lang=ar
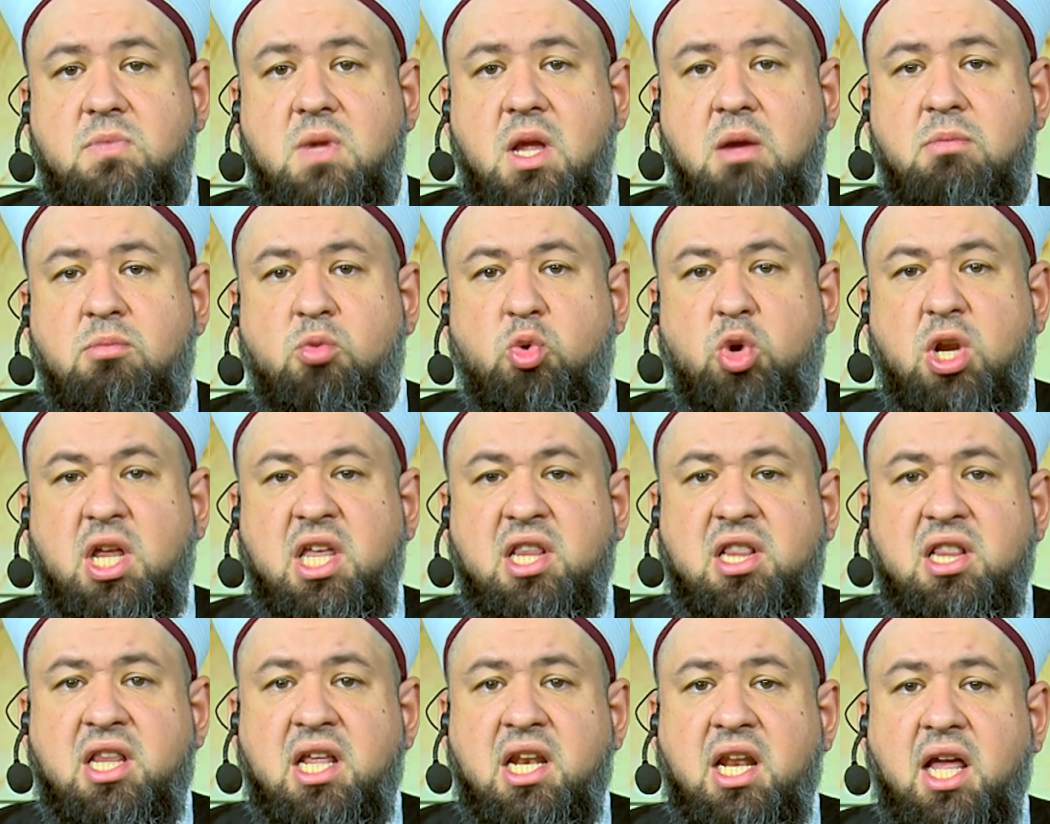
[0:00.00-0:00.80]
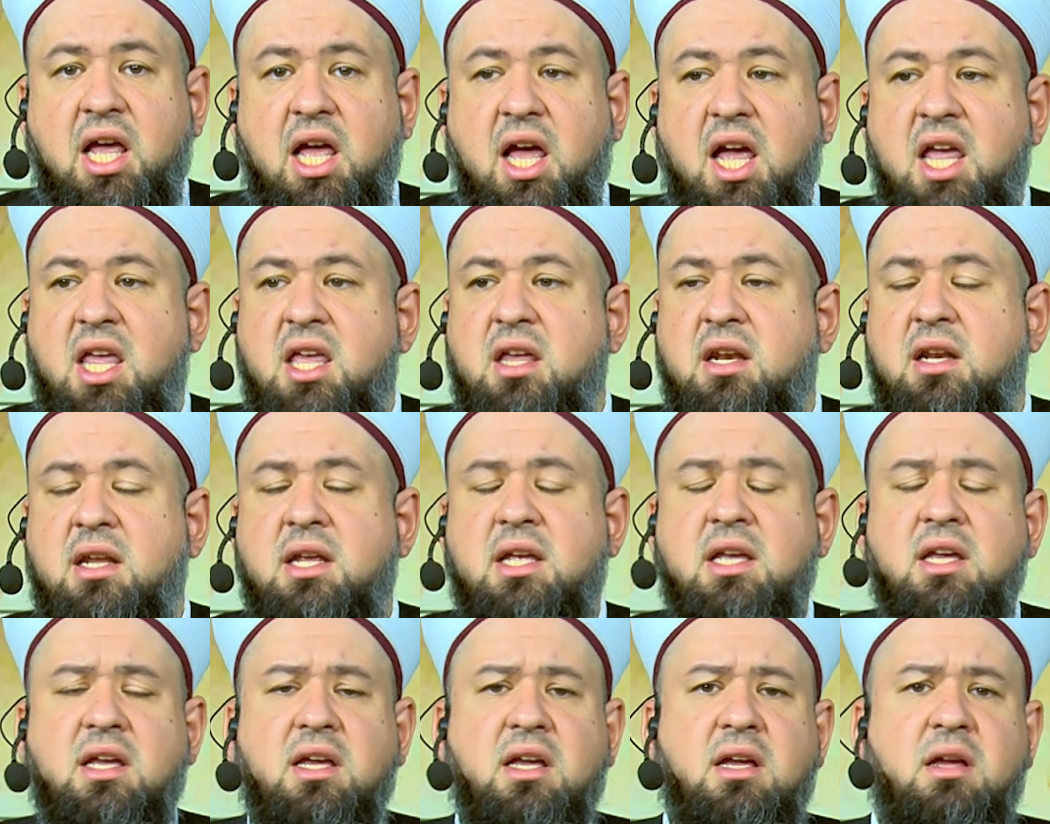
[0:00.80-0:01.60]
مريد للخير
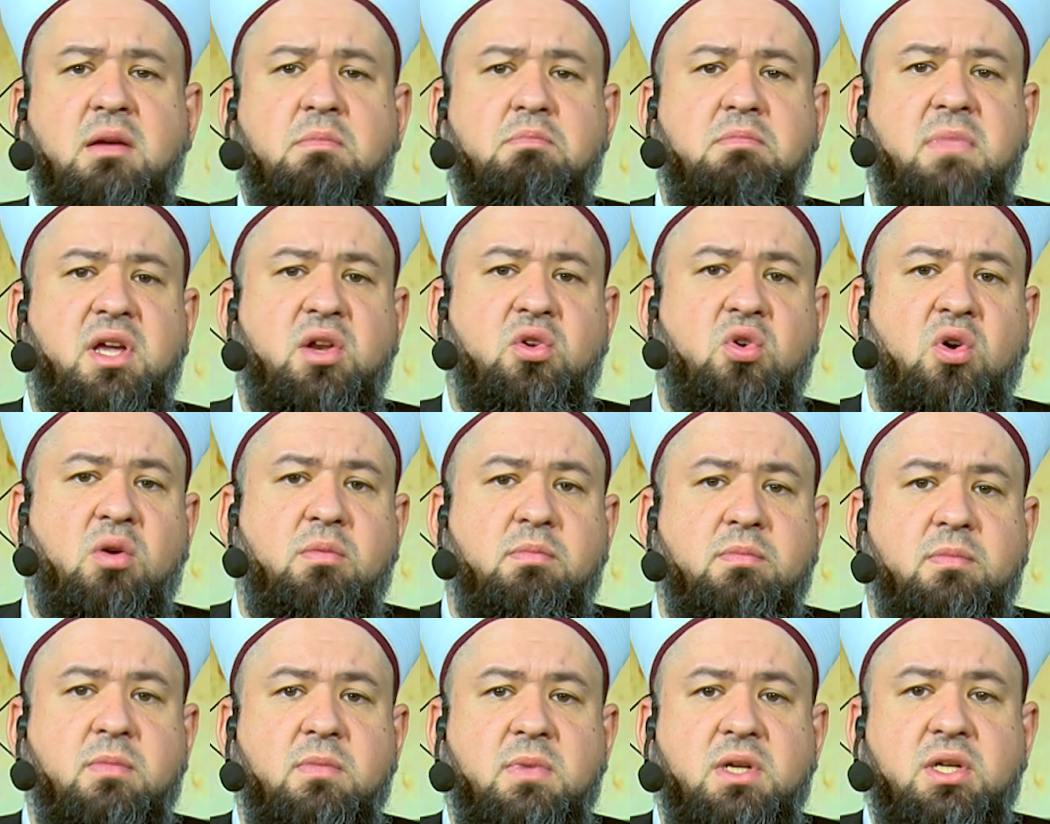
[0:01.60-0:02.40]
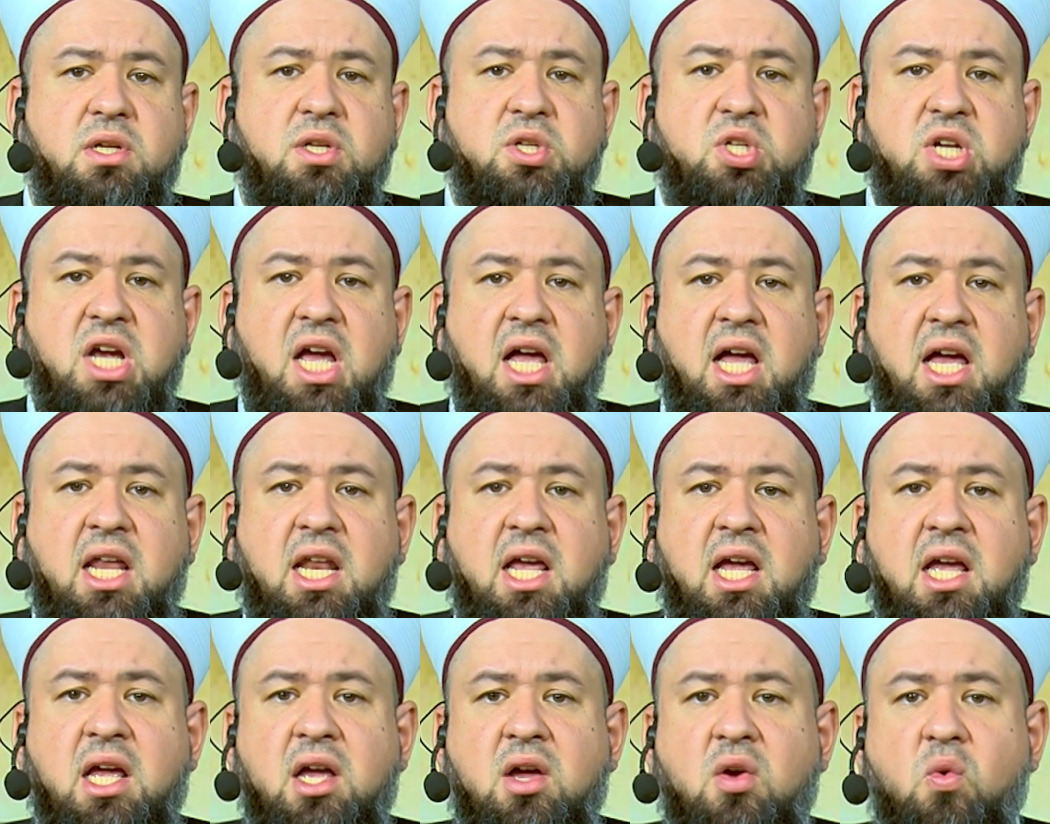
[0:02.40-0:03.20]
منهم
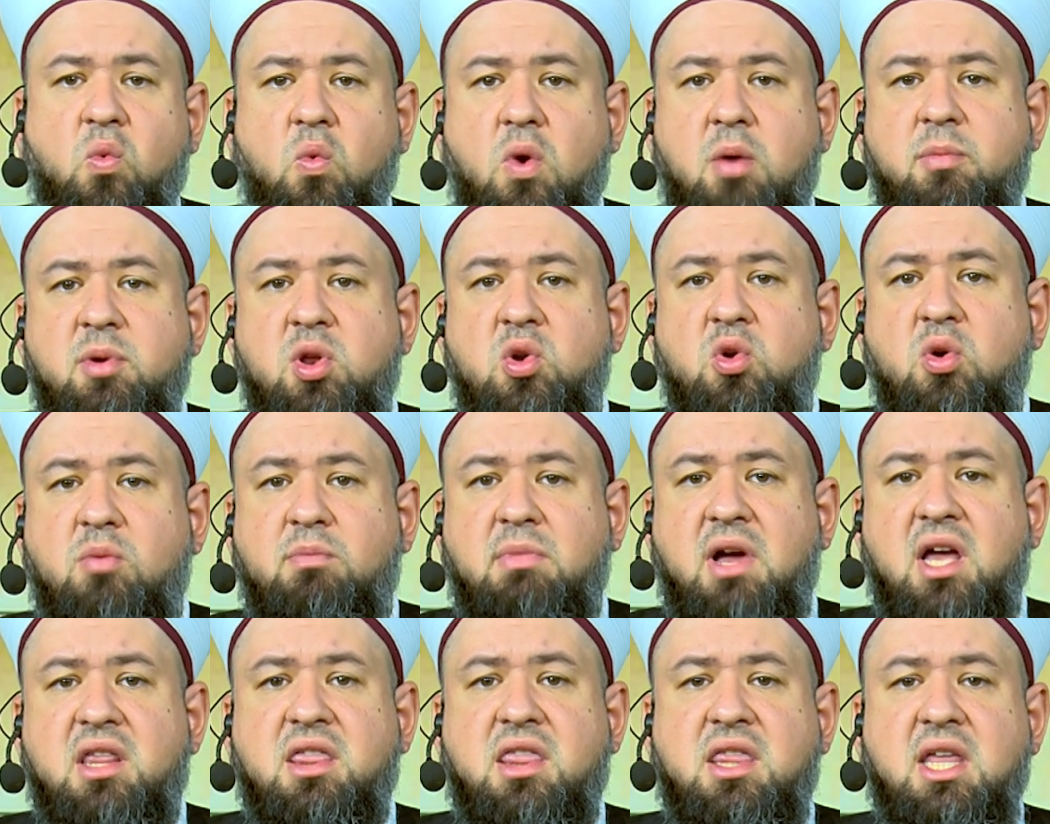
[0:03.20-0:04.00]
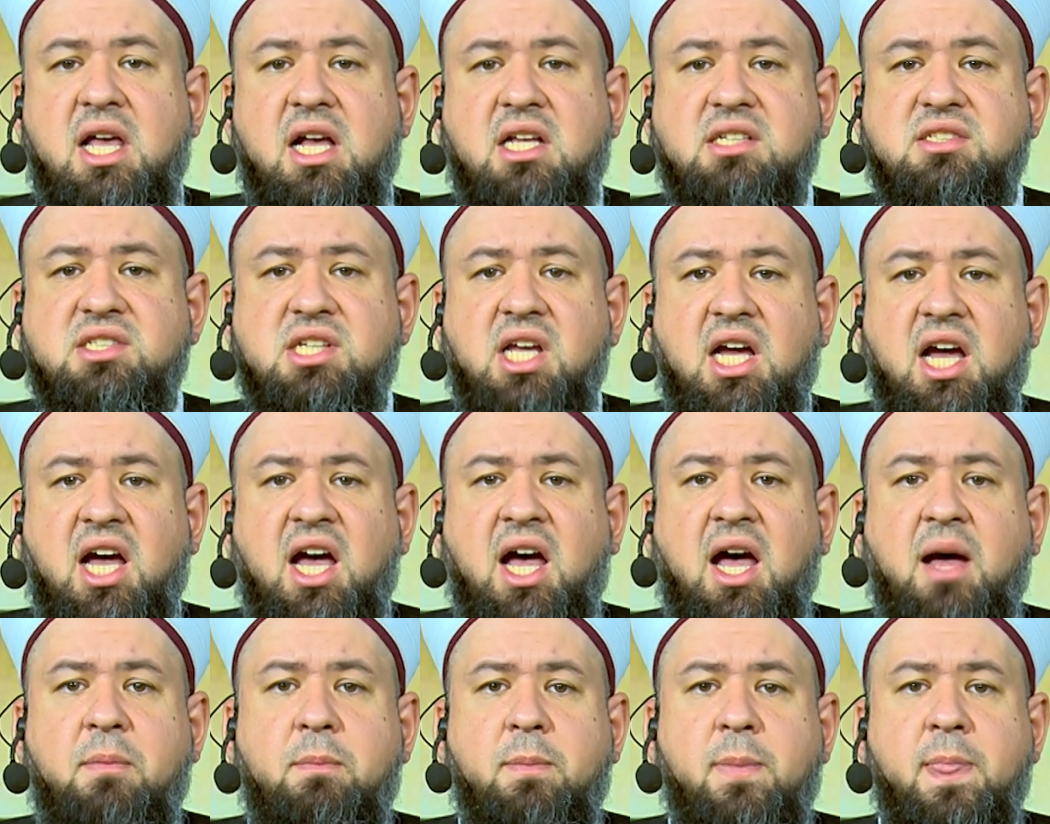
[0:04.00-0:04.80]
جهله ومنهم
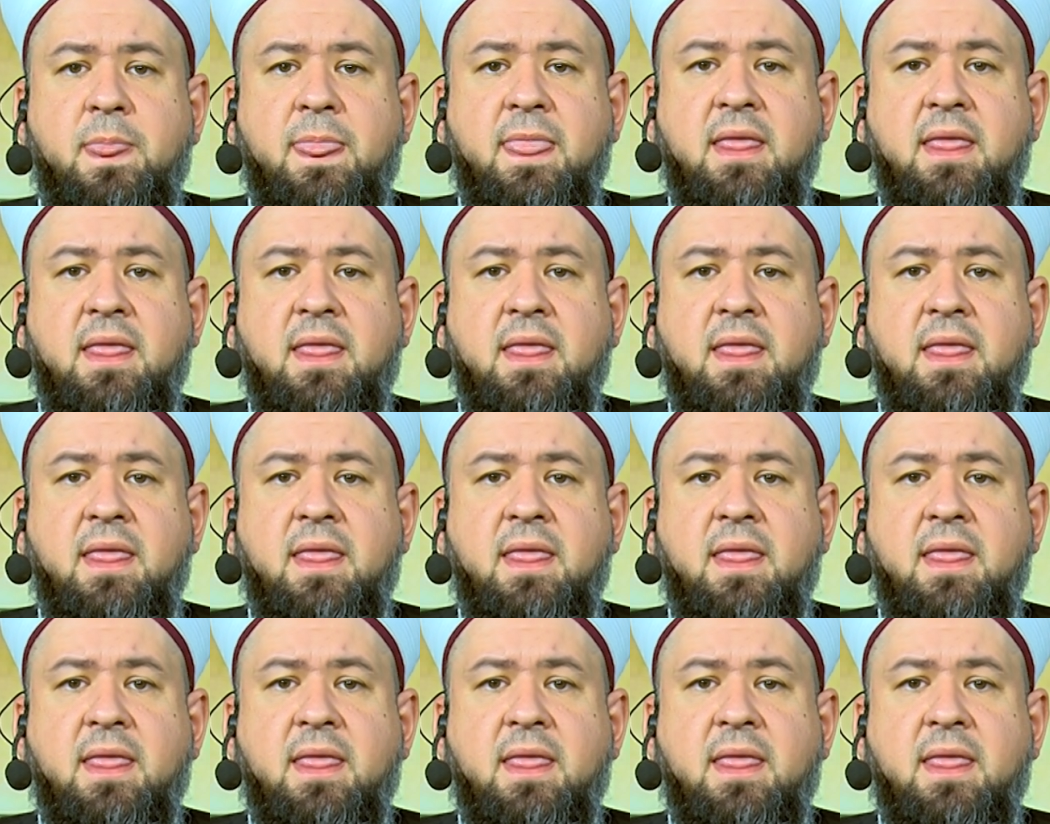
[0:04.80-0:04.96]
اصحاب